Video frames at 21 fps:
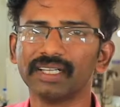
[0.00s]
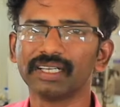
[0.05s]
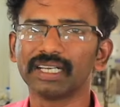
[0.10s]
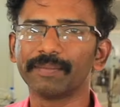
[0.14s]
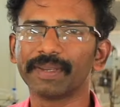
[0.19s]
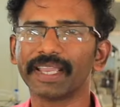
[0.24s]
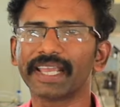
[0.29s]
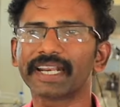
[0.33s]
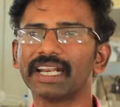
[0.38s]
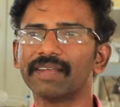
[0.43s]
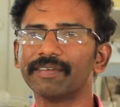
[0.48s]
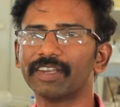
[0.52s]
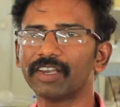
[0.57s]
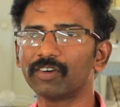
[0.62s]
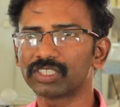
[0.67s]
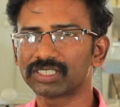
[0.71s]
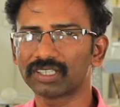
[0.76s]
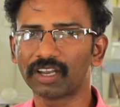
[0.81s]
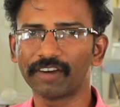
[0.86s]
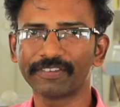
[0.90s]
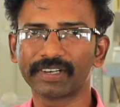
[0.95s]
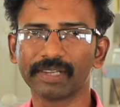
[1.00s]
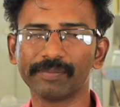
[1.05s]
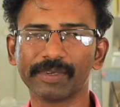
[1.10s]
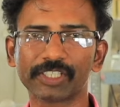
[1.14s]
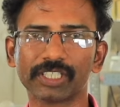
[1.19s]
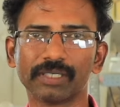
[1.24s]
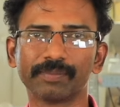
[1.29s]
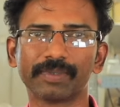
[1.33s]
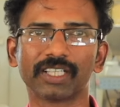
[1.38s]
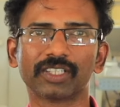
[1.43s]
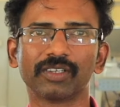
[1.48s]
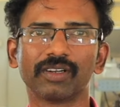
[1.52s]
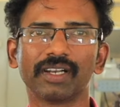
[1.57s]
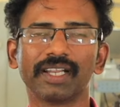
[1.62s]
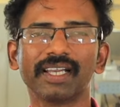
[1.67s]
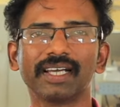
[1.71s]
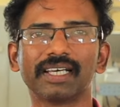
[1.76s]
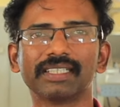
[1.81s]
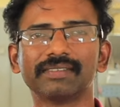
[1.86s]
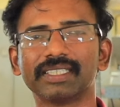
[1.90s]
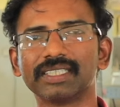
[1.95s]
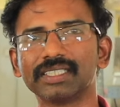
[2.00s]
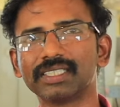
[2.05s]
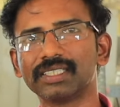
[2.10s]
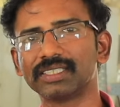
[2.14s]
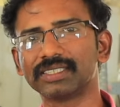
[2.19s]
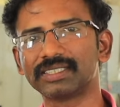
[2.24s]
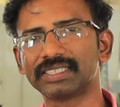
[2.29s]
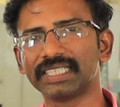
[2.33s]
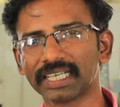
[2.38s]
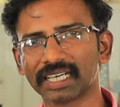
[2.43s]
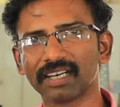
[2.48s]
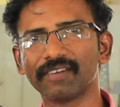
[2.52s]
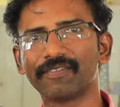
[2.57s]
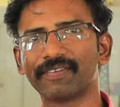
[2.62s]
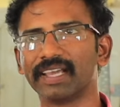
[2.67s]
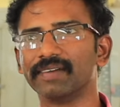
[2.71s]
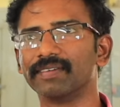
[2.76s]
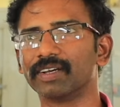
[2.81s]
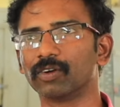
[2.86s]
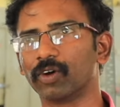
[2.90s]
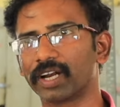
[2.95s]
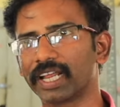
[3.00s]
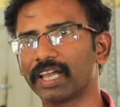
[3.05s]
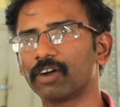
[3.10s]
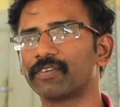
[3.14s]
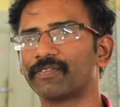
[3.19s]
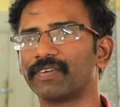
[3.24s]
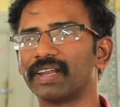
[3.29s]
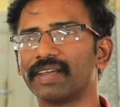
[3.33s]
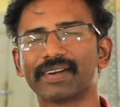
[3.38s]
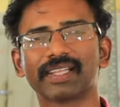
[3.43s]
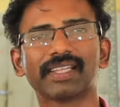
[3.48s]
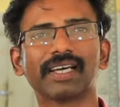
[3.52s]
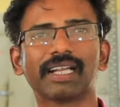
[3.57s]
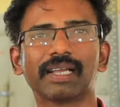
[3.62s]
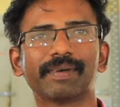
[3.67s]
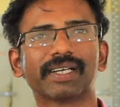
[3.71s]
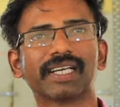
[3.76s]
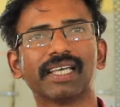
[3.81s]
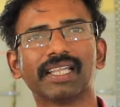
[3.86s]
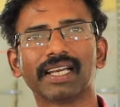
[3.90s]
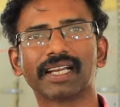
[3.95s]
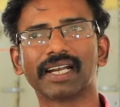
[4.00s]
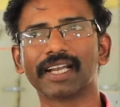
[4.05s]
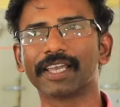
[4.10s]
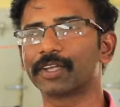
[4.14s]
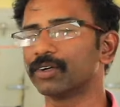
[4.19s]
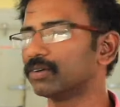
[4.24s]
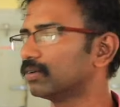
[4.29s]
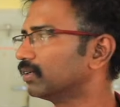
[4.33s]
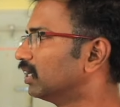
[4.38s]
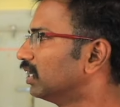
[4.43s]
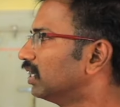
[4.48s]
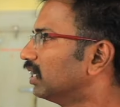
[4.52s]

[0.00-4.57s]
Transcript: நம்ம ஏற்கனவே ஒரு சாஃப்டிமேஷன் பார்த்தோம் இல்லையா அது வந்து சிங்கிள் ஃப்ளேவர் ஒரே ஒரு ஃப்ளேவர் தான் நமக்கு அதில் கிடைக்கும்